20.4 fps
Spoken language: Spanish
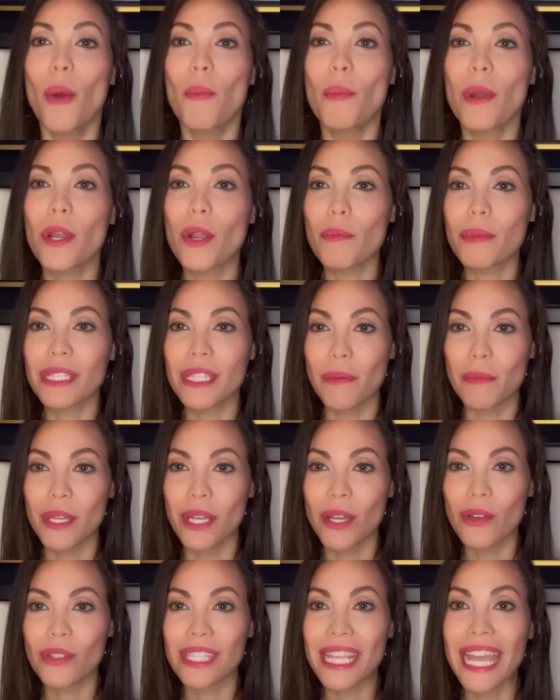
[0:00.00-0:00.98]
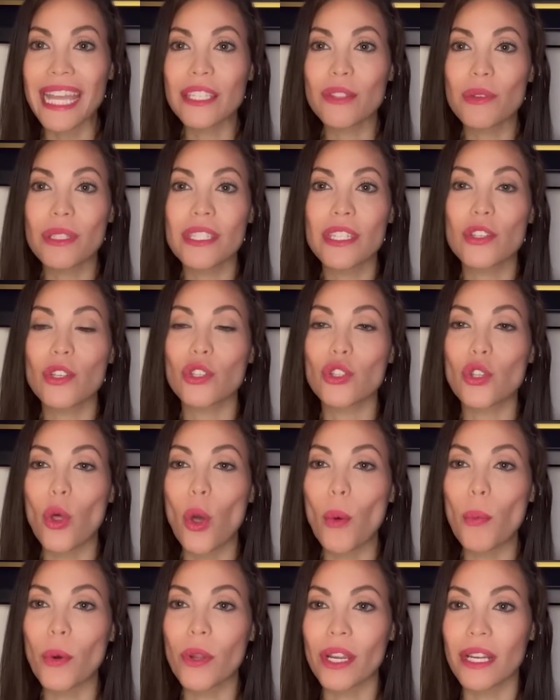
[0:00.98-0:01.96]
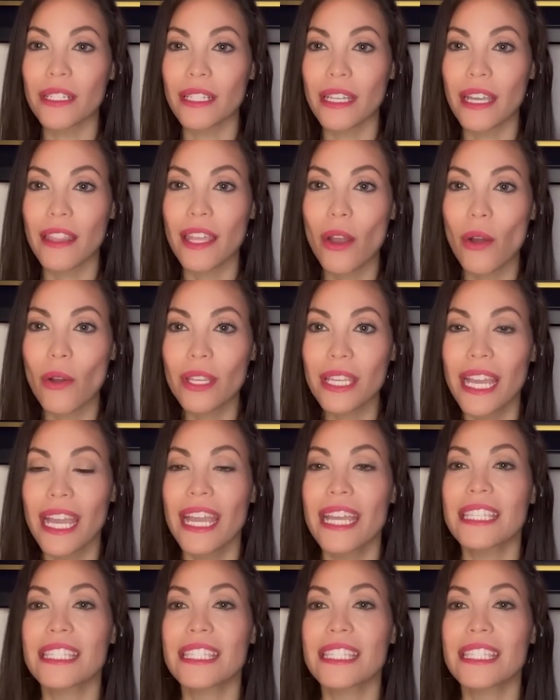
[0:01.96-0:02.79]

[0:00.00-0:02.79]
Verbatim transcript: Bueno, mis amigos, esto ha sido todo por el día de hoy.